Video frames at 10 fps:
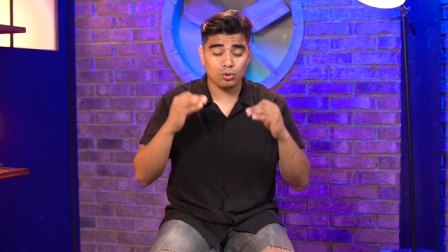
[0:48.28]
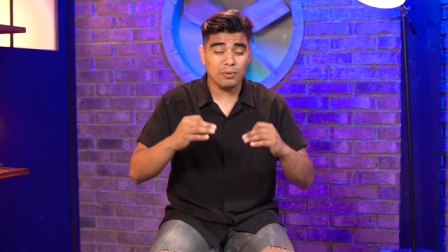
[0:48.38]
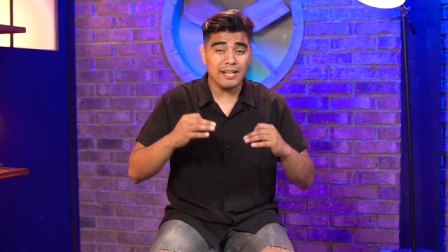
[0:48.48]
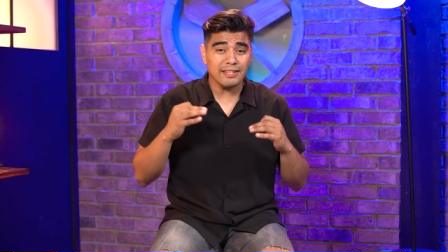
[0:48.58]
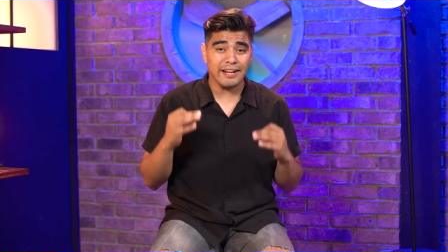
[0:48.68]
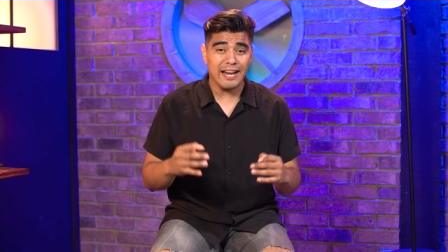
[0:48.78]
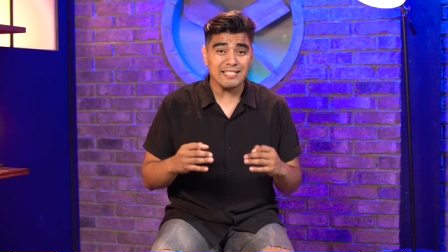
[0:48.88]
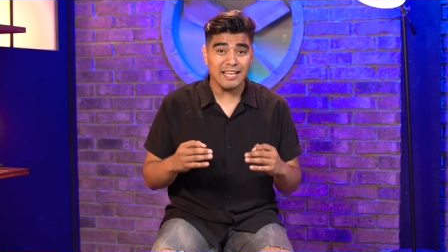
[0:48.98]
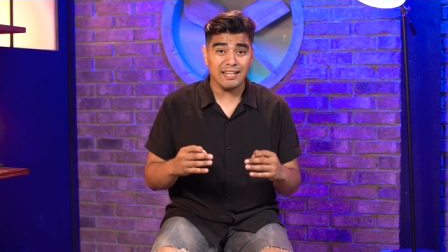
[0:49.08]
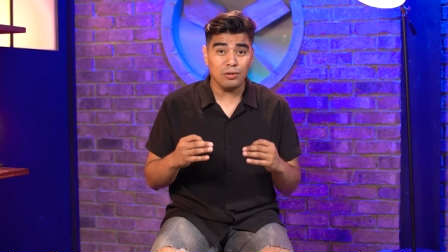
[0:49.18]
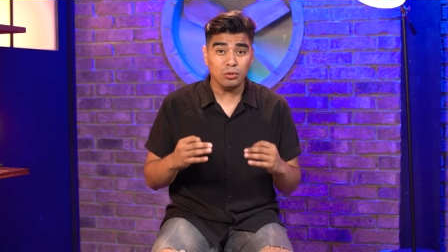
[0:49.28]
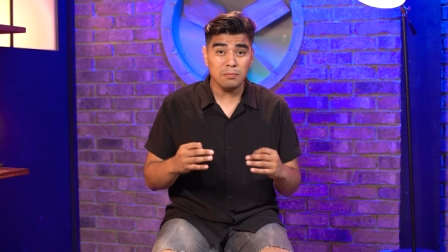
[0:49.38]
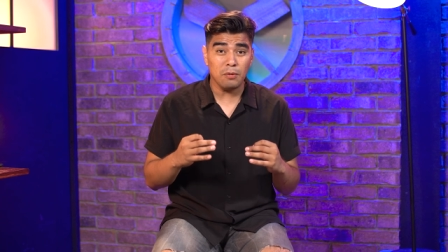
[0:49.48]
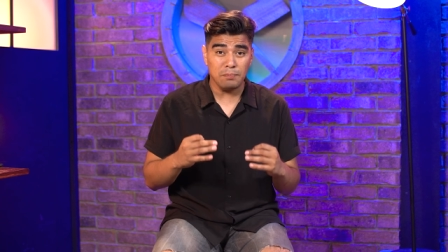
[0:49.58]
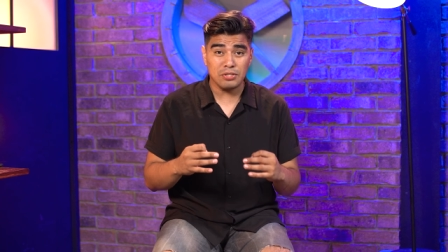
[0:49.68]
estuve en la terraza en el
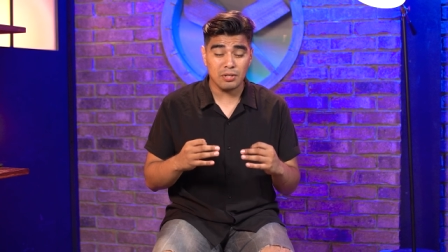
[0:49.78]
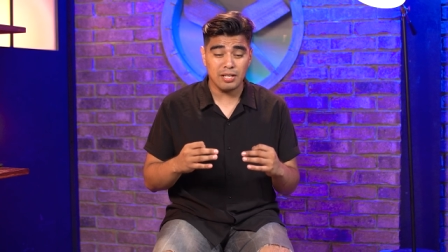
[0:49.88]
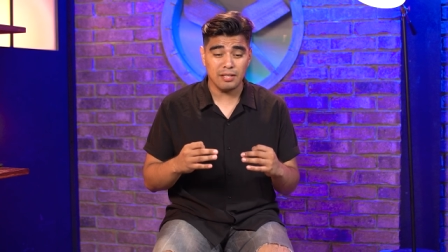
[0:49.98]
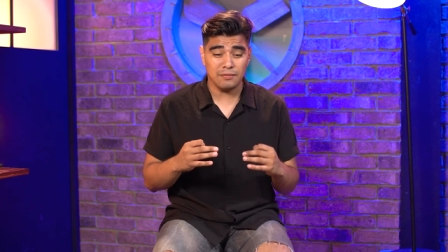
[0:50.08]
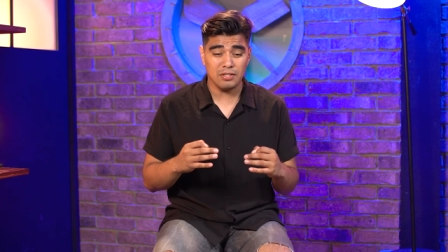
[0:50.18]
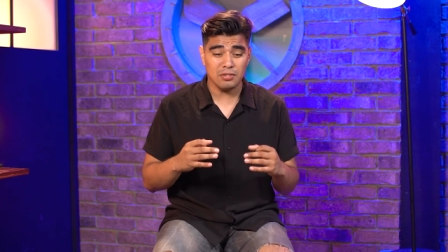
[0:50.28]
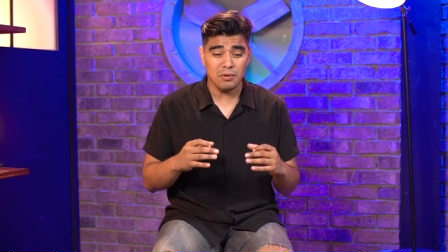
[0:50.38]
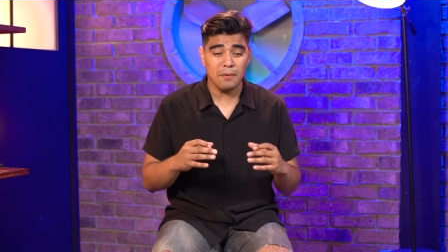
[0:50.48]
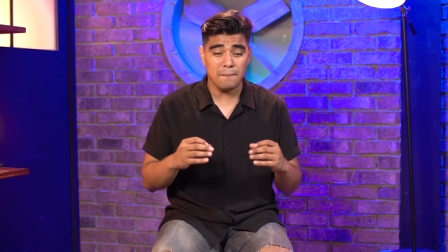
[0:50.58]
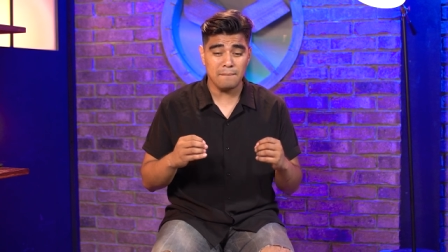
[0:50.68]
último piso del edificio,